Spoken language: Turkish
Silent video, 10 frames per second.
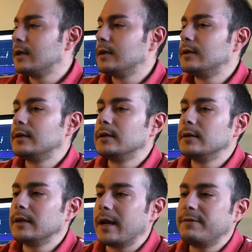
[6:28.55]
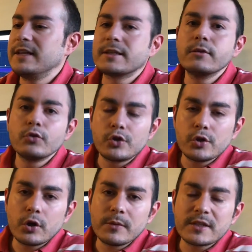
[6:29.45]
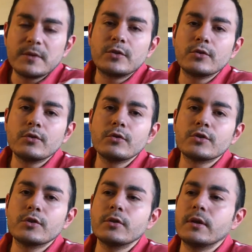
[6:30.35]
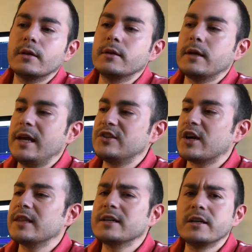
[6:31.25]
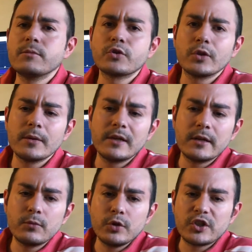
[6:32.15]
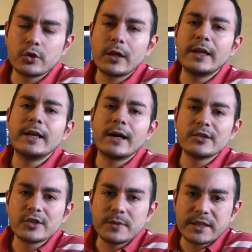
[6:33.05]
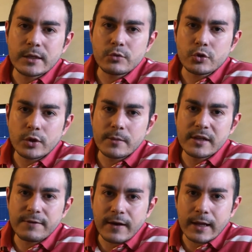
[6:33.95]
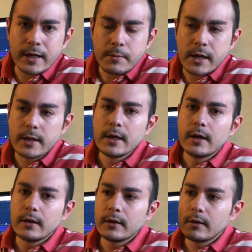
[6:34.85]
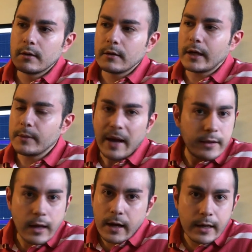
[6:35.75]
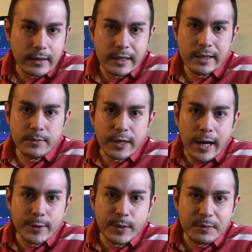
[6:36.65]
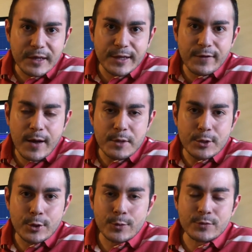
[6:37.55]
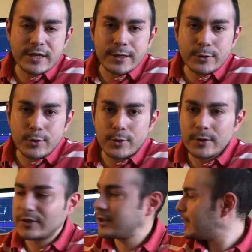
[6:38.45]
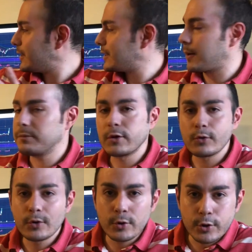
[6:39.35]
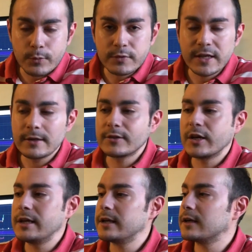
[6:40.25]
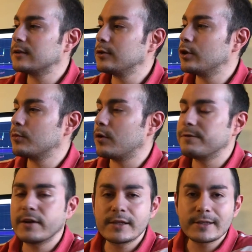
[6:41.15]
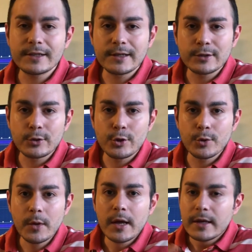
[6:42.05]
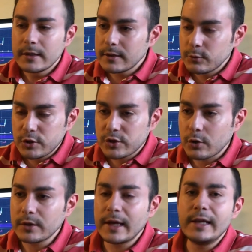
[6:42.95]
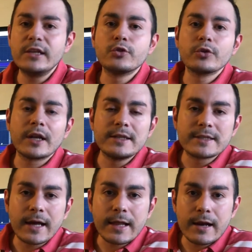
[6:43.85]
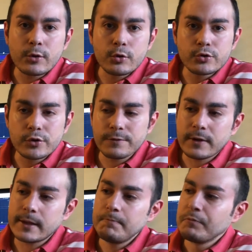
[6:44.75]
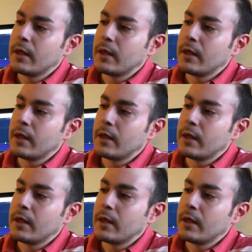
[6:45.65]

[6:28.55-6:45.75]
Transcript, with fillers: Ee, yani fiyatın düşüyor olması bir sürünüzün e, heyecanını kırmış olabilir, bu işi olan inancını bitirmiş olabilir falan ama e, yani ben hala deli gibi takip etmeye devam ediyorum sektörü. İşte kitaplar okuyorum, şeylere katılıyorum, konferanslara katılıyorum, bu iş konuda eli iş tutan insanlarla konuşuyorum falan.